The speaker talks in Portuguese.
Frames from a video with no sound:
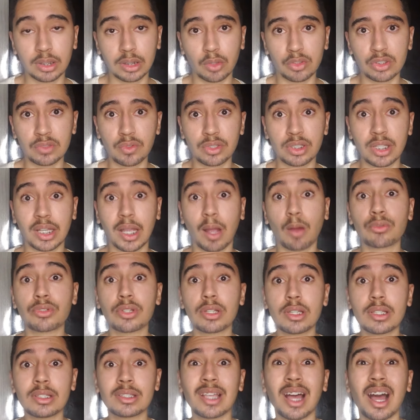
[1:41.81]
Então se você quer
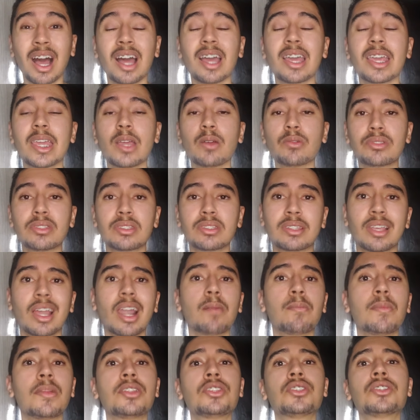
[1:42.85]
utilizar, eu
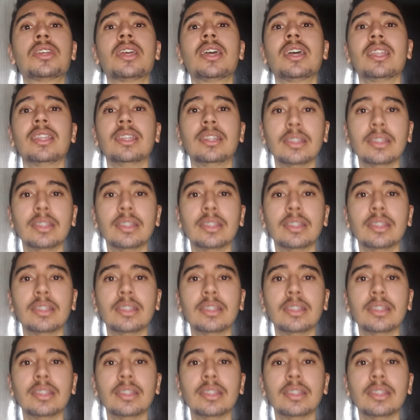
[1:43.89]
sinceramente